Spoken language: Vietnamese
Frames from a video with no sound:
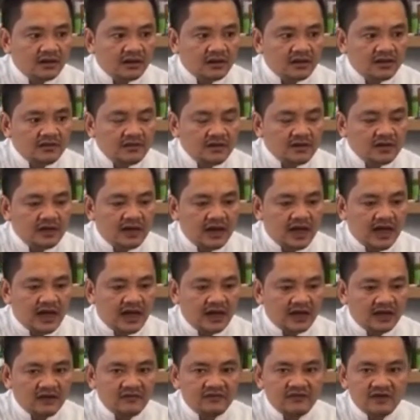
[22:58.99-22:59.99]
kiểu như
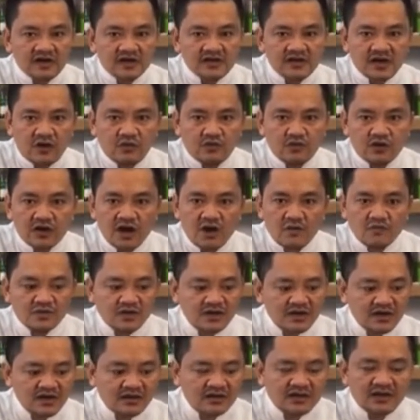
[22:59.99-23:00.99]
là cái phần dầu nó không
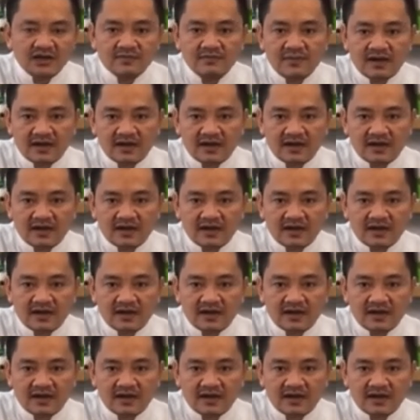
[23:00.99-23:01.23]
dính lên trên cái